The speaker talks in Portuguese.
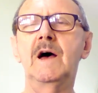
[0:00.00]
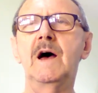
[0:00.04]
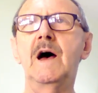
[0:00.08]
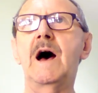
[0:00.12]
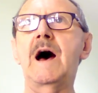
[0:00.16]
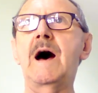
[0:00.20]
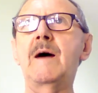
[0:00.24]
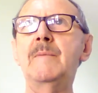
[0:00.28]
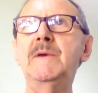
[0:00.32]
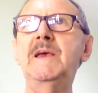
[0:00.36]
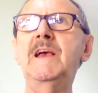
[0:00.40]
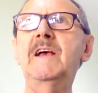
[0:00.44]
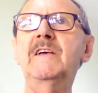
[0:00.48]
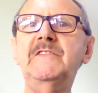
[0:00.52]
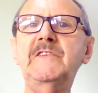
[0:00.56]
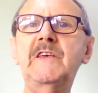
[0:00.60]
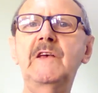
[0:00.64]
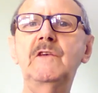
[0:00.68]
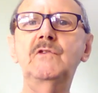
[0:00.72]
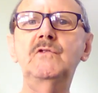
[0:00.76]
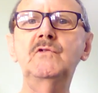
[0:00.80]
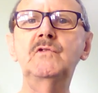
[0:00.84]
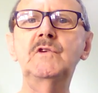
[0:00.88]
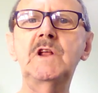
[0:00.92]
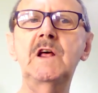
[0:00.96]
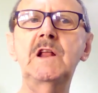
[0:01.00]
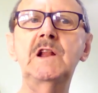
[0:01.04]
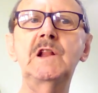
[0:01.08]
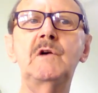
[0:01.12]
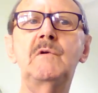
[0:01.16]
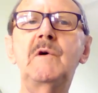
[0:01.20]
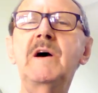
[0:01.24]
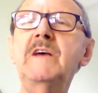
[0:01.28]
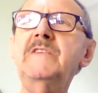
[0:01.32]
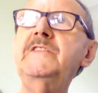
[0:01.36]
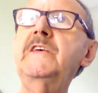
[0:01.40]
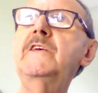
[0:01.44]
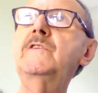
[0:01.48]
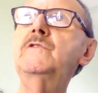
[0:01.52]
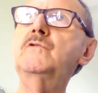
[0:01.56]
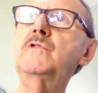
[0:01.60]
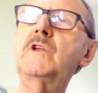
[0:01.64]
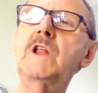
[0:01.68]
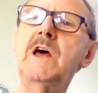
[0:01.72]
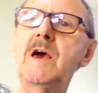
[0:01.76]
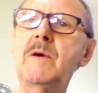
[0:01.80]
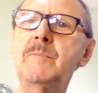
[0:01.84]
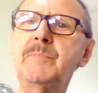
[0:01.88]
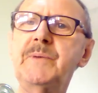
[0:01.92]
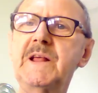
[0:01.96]
A minha censura não é censura
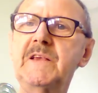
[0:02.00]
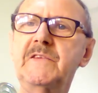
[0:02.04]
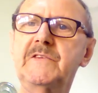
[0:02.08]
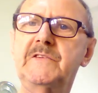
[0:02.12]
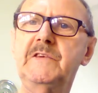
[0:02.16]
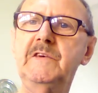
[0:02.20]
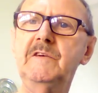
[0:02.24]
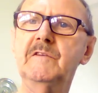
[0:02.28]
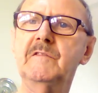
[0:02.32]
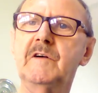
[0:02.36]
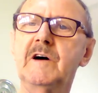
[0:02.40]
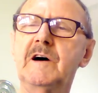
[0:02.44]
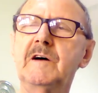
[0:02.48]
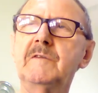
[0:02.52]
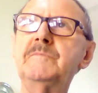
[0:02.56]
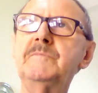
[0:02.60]
repressiva,